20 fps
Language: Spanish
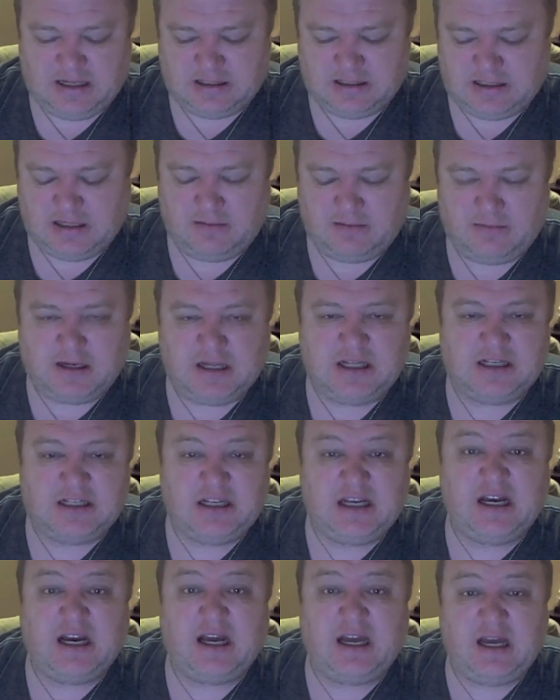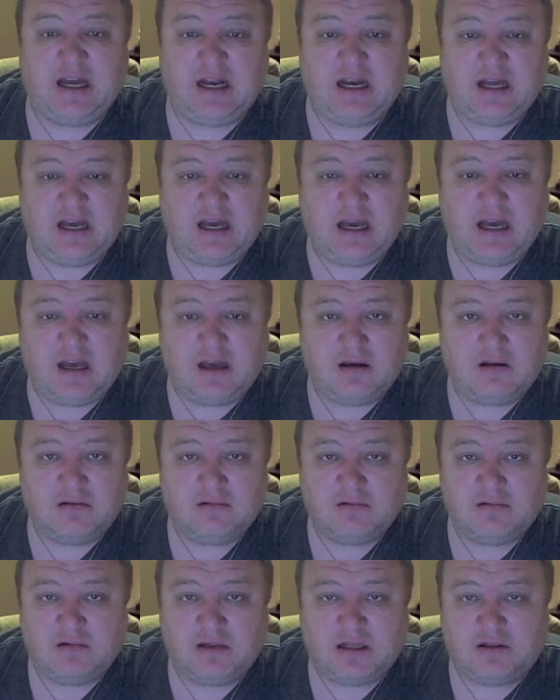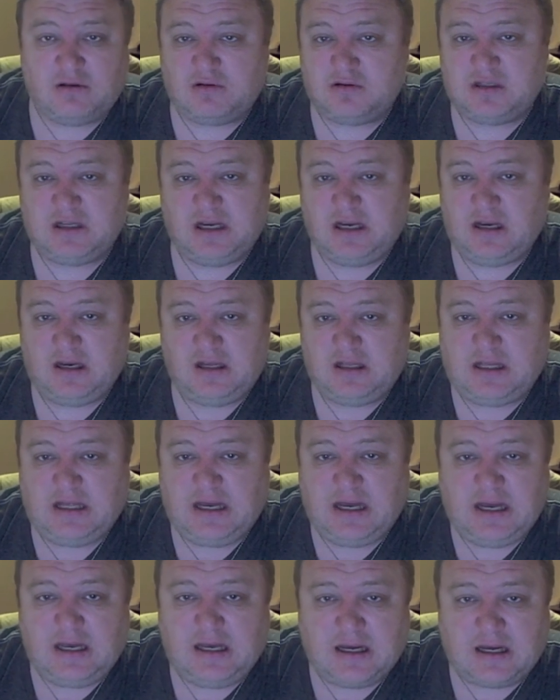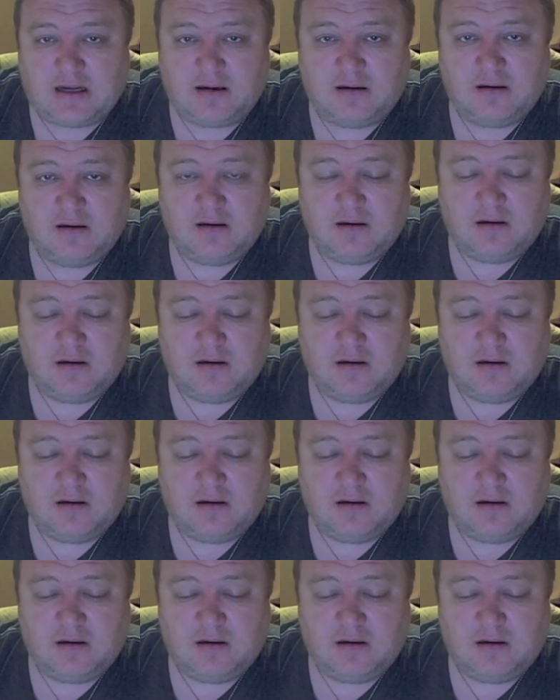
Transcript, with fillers: encima decía LG. Entonces es de ella.